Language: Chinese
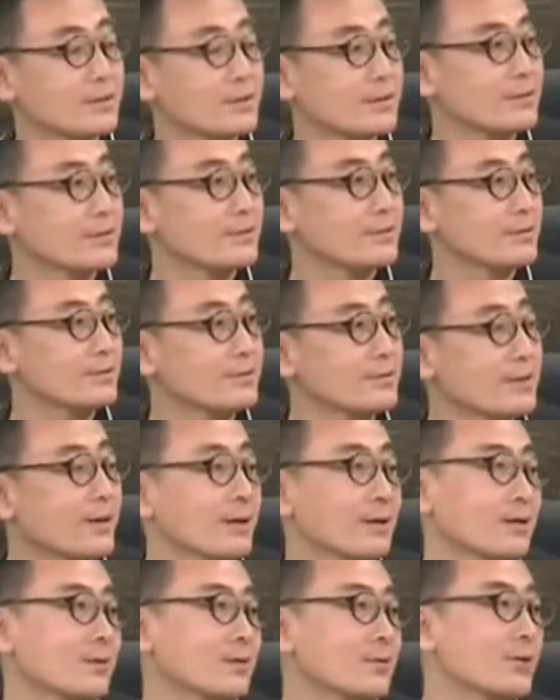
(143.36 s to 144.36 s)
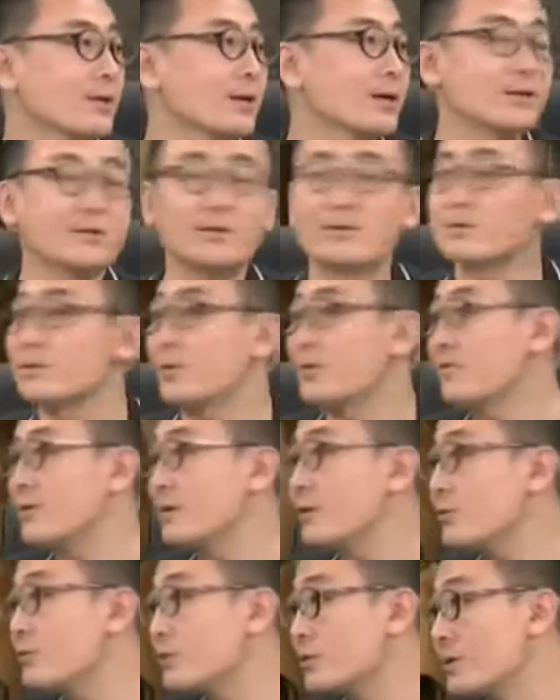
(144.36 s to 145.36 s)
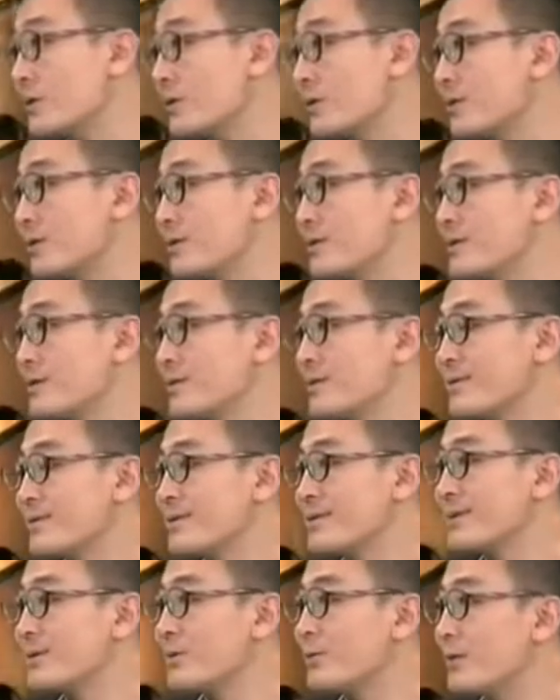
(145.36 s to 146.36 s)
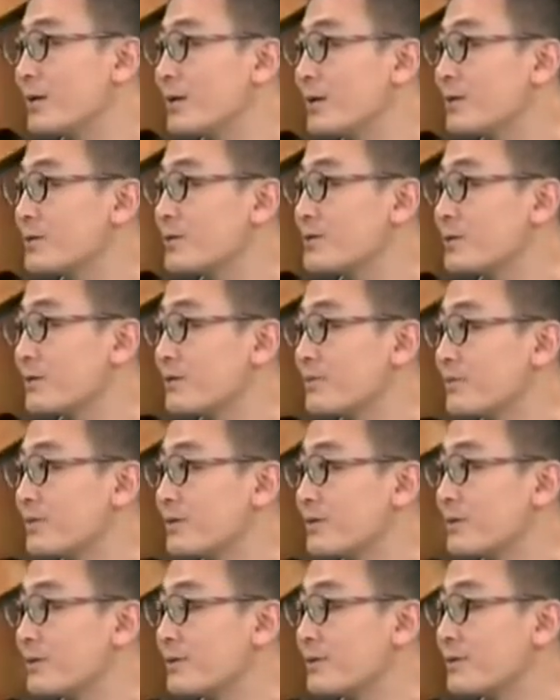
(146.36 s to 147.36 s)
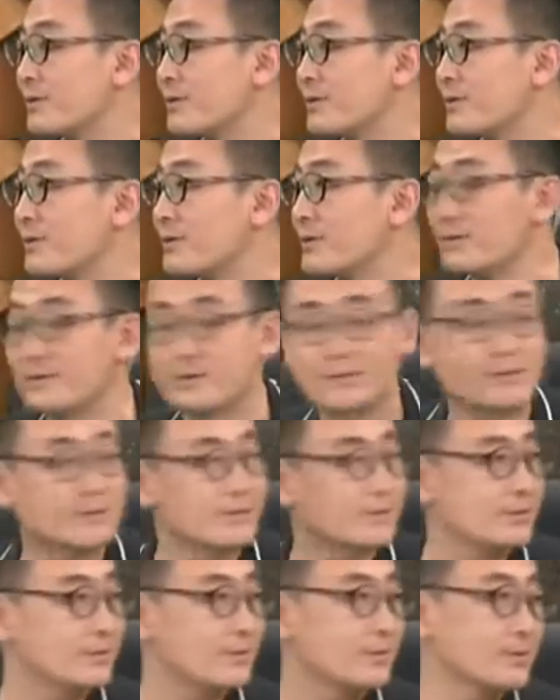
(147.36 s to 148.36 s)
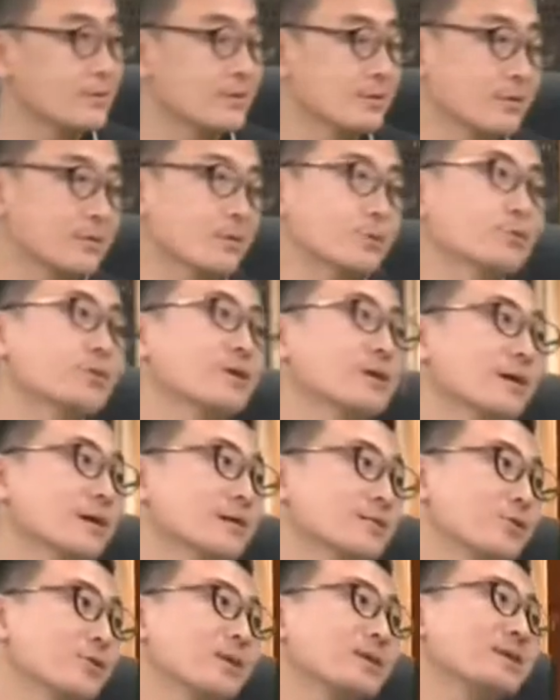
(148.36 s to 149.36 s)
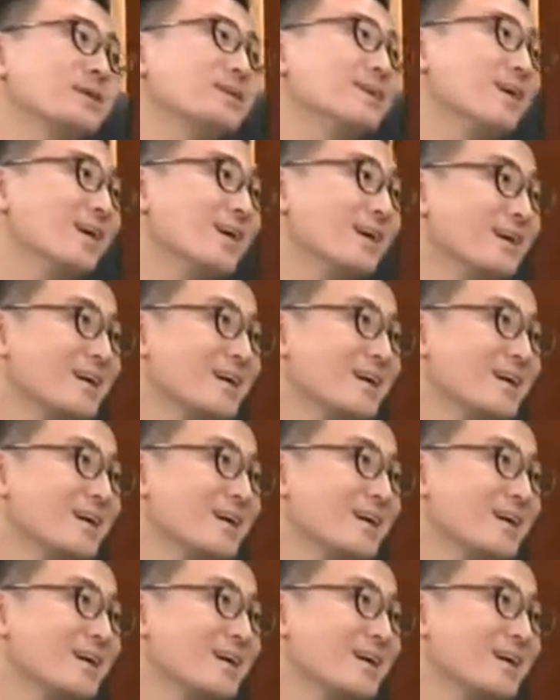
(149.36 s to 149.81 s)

继续继续。那我还要找飞，有点小男人，我还要他哪里像嘛，对不对？所以还缺一课，